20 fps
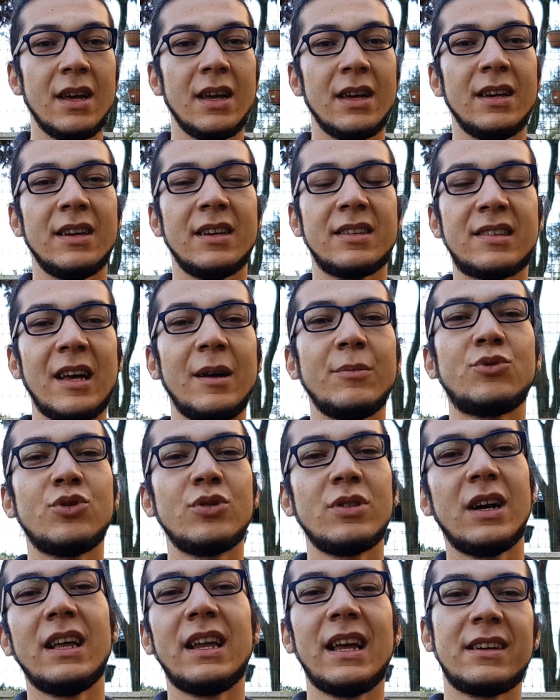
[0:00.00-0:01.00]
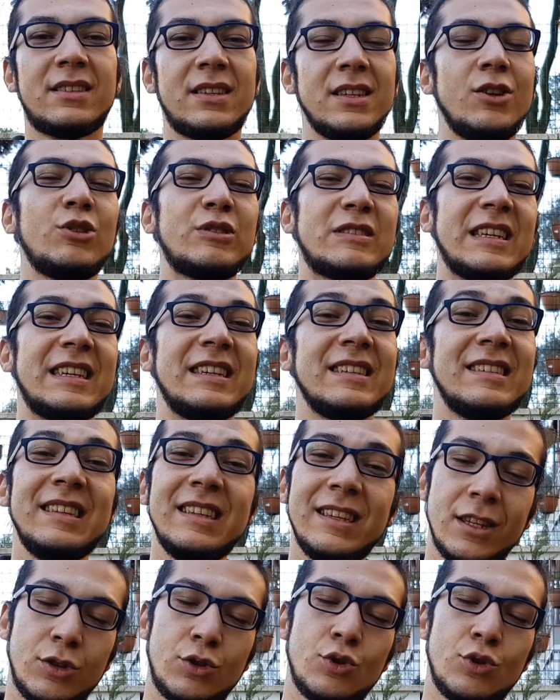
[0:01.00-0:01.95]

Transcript: e, Samsung Galaxy Note 8'in